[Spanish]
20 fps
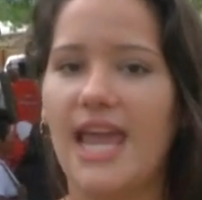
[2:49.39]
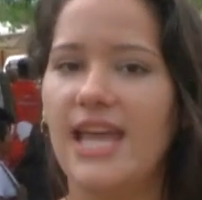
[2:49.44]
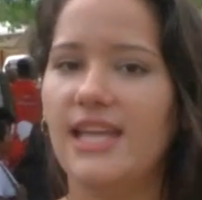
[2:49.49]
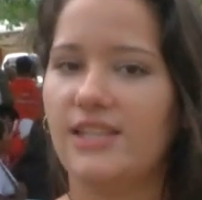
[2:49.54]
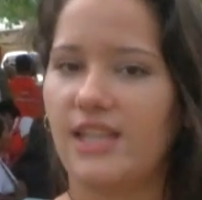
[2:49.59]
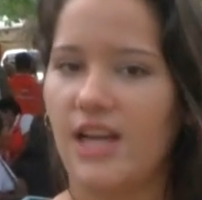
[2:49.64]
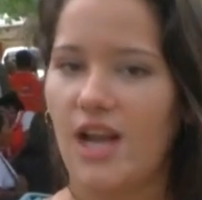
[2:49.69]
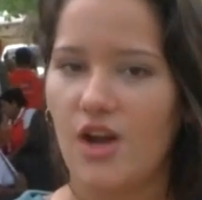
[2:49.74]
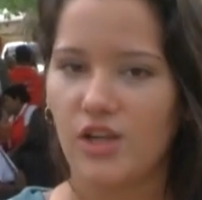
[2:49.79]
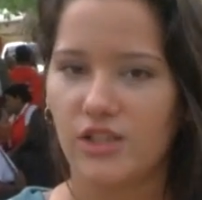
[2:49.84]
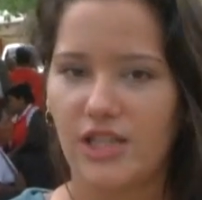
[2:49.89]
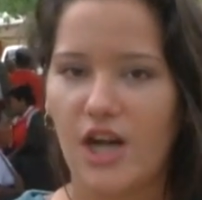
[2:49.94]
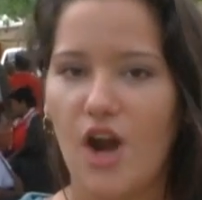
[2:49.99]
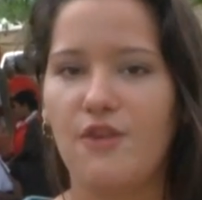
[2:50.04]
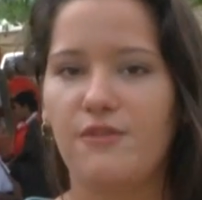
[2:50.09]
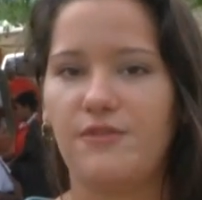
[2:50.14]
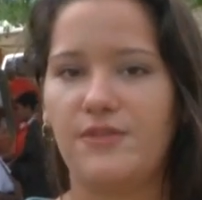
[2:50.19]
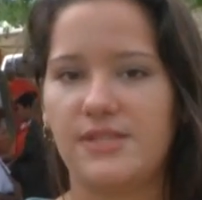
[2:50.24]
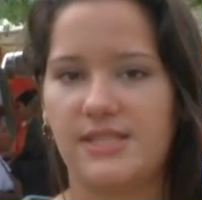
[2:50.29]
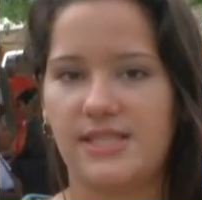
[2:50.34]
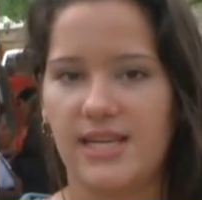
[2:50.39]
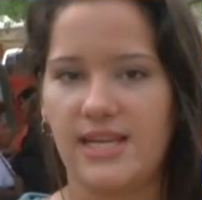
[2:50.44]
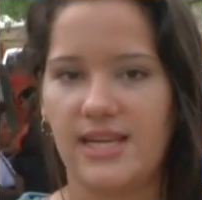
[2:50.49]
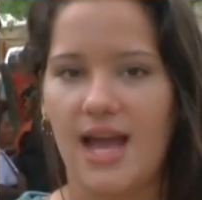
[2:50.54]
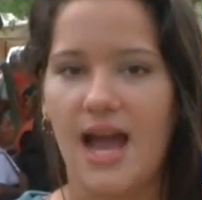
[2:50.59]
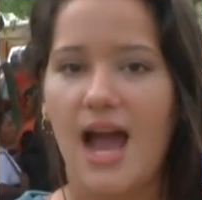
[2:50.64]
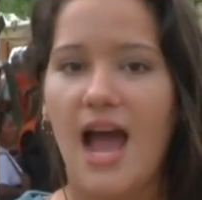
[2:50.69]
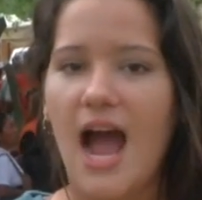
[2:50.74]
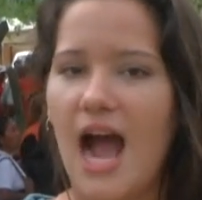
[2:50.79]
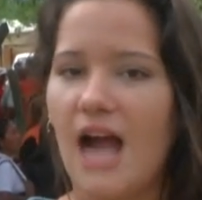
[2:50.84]
entre otras
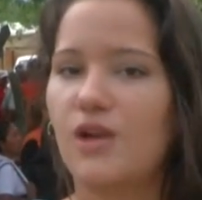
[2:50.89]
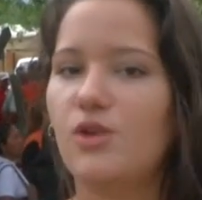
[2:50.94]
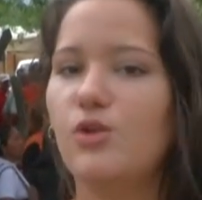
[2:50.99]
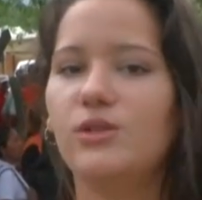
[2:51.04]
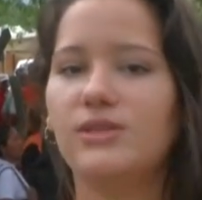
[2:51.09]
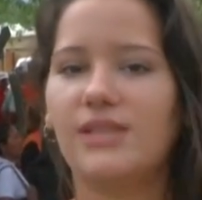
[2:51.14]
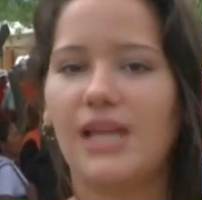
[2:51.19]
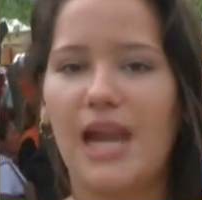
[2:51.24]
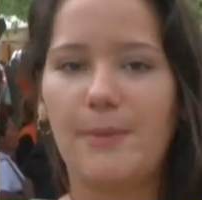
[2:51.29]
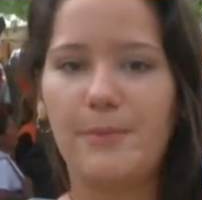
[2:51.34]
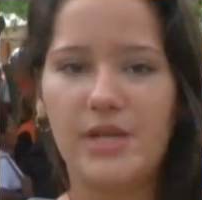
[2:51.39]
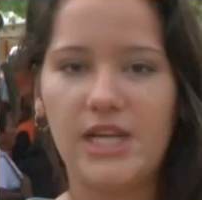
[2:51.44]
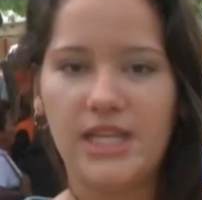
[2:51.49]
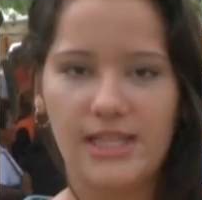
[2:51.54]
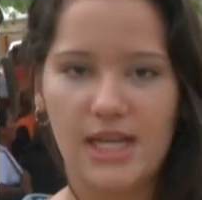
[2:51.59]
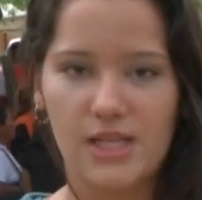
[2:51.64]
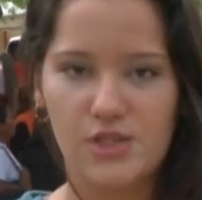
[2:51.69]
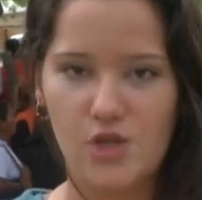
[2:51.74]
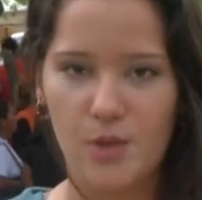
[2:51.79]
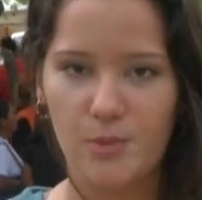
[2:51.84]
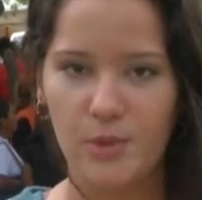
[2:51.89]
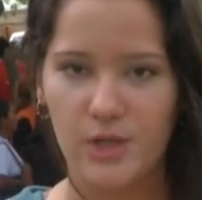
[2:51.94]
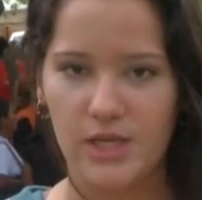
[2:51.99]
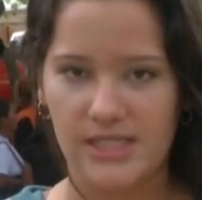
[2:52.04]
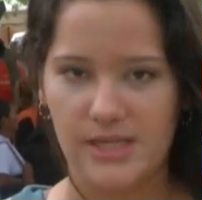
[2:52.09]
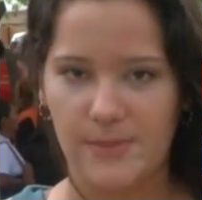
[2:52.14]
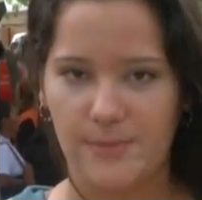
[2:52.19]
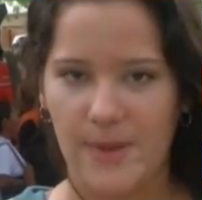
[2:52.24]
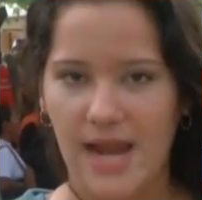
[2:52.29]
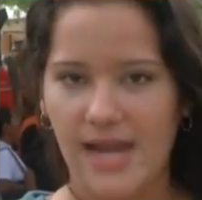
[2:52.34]
oficinas adjunta a la Administración
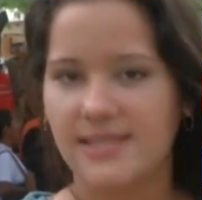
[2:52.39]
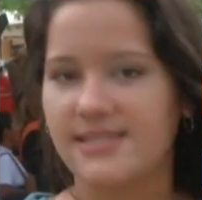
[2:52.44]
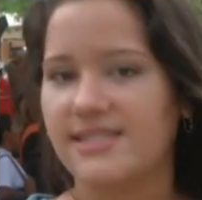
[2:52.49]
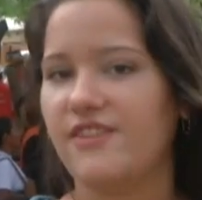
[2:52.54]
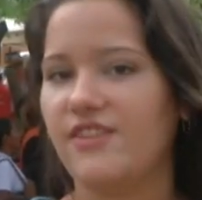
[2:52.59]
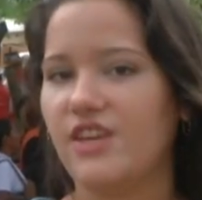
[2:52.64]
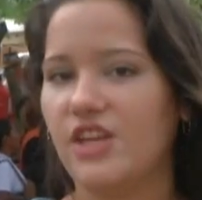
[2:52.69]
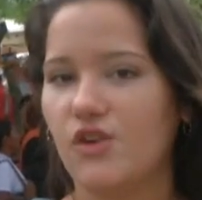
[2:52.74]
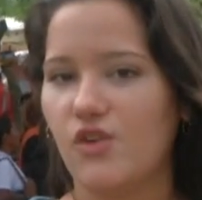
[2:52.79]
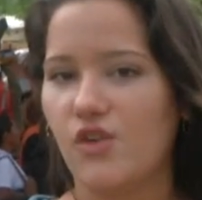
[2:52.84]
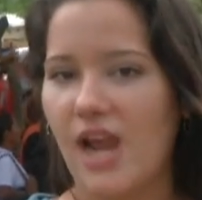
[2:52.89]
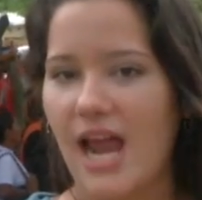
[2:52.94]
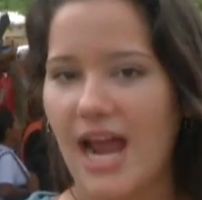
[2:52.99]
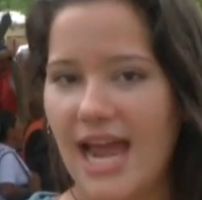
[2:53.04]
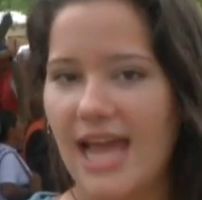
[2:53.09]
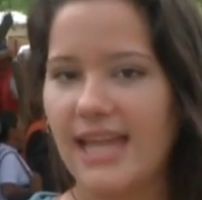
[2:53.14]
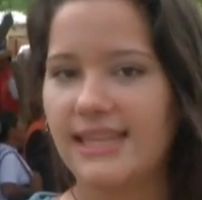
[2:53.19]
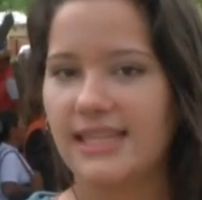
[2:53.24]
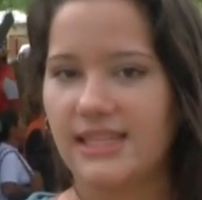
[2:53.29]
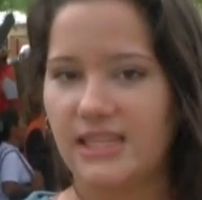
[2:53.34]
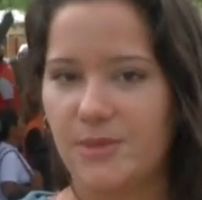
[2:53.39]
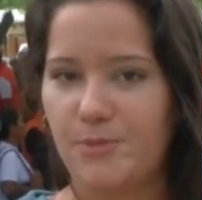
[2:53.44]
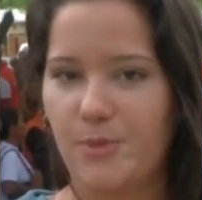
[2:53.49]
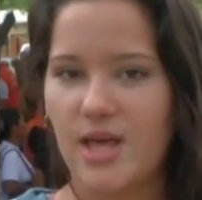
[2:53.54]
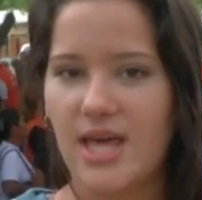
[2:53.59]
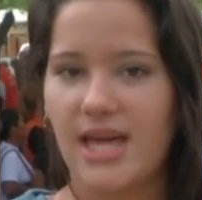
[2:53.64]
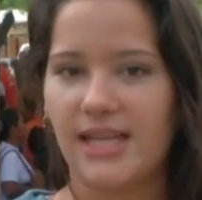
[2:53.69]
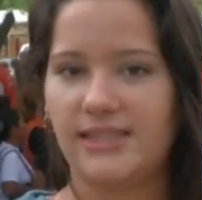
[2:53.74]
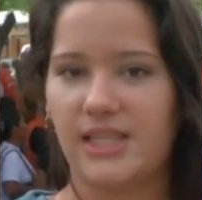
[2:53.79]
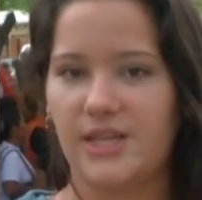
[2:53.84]
Municipal se vinculan a este tipo
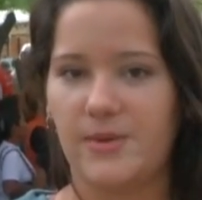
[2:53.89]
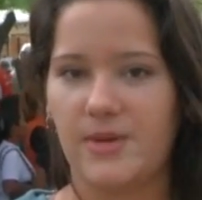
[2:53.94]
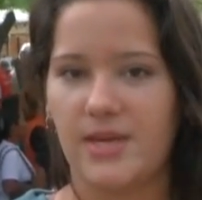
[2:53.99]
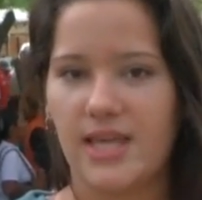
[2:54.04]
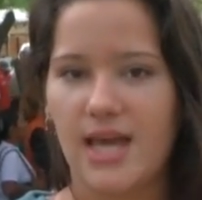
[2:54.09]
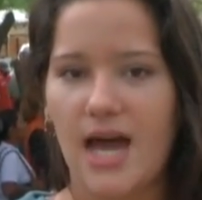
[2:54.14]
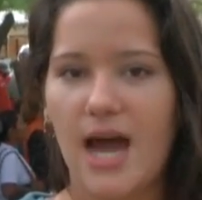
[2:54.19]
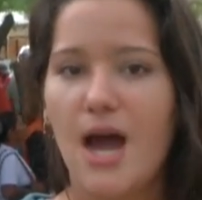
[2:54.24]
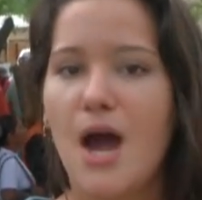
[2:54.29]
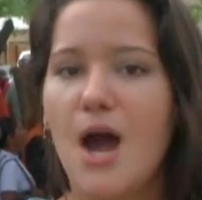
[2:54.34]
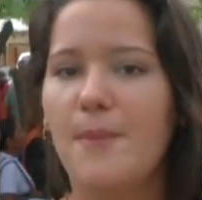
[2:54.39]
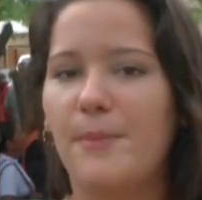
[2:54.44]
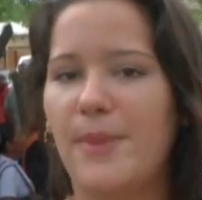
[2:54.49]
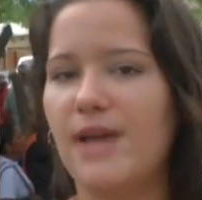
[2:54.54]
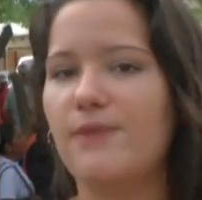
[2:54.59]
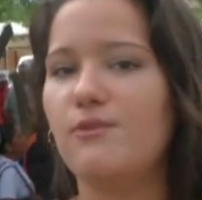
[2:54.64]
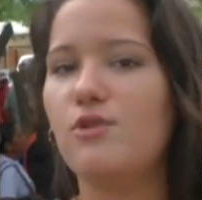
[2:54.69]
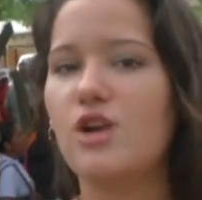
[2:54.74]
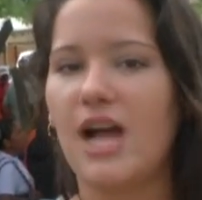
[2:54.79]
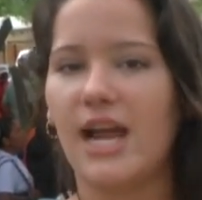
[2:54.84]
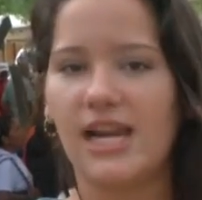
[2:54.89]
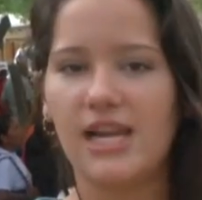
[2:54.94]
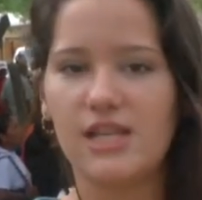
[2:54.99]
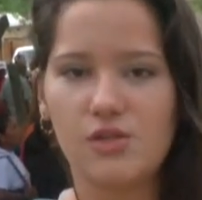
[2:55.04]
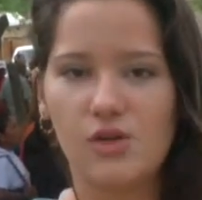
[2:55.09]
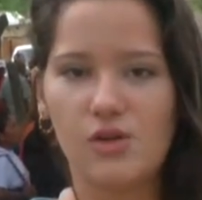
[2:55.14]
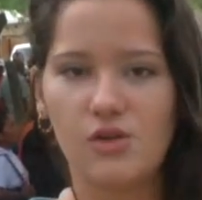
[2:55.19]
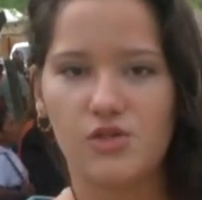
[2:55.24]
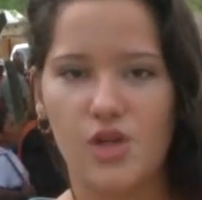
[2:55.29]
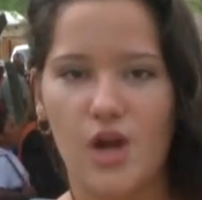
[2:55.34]
de actividad para buscarle
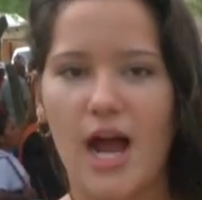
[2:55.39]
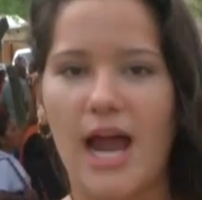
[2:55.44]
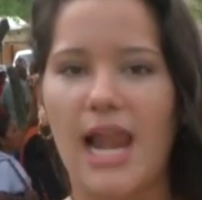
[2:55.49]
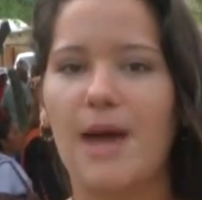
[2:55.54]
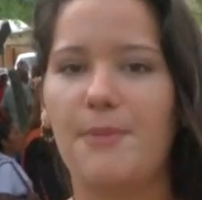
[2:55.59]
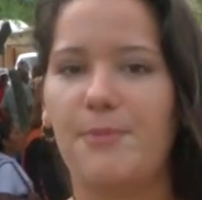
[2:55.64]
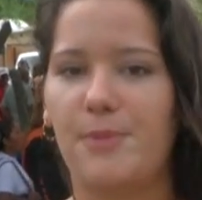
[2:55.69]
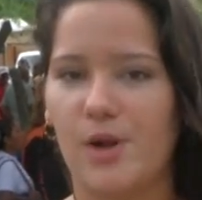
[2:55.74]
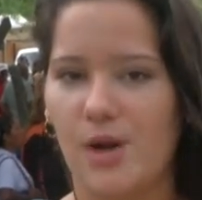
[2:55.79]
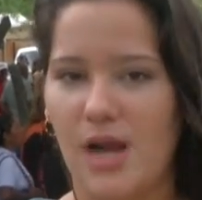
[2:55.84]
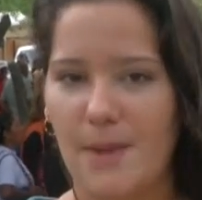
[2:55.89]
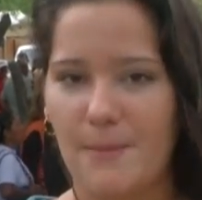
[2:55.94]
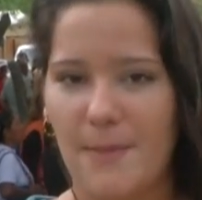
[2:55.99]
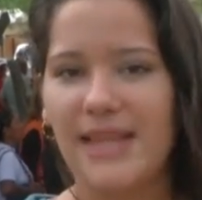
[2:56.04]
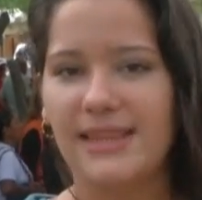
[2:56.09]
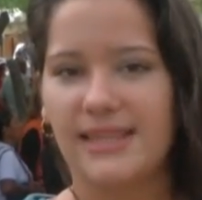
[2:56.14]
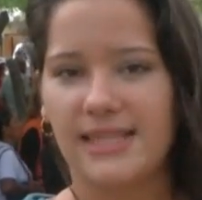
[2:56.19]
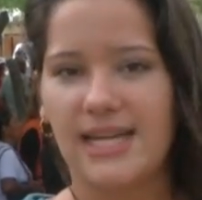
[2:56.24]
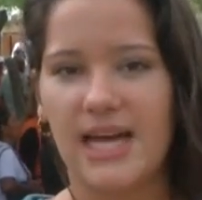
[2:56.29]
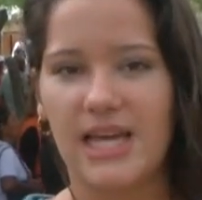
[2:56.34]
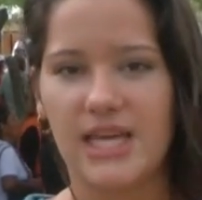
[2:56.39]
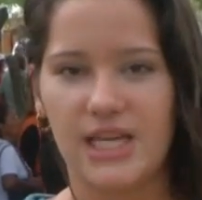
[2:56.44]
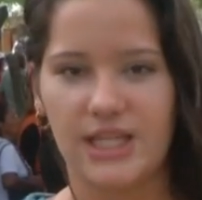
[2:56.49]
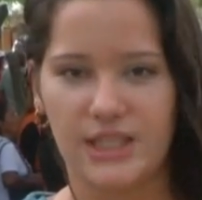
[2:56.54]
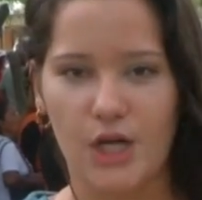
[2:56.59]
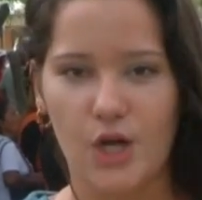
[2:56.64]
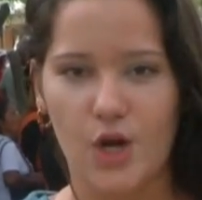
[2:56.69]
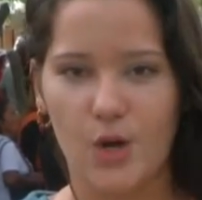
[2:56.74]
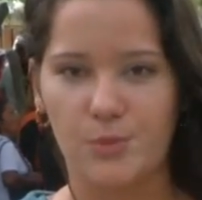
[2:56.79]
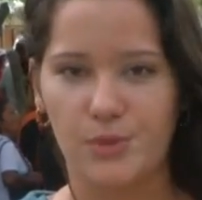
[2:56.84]
solución a las problemáticas de
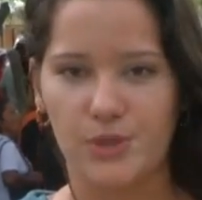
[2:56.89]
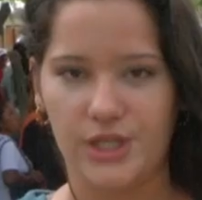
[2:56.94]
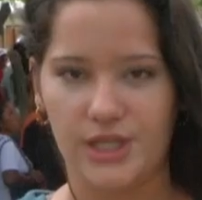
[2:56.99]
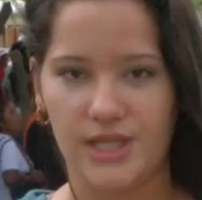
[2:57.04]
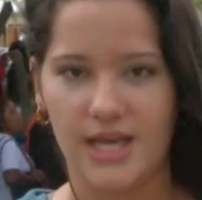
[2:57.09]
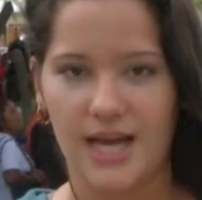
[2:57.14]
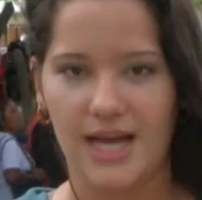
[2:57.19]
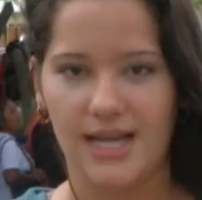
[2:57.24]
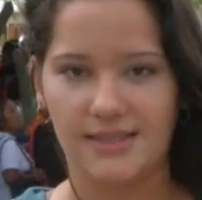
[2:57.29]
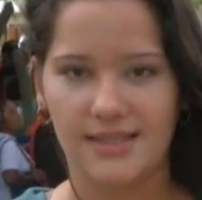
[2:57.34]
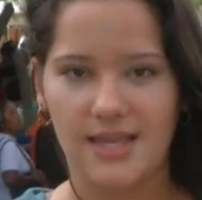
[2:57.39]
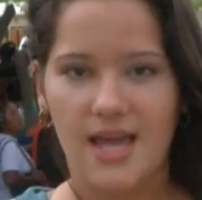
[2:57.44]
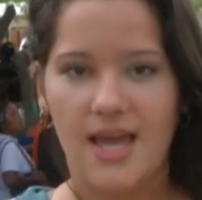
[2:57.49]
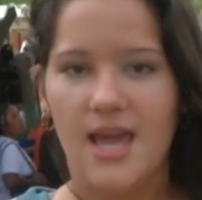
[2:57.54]
esta comunidad.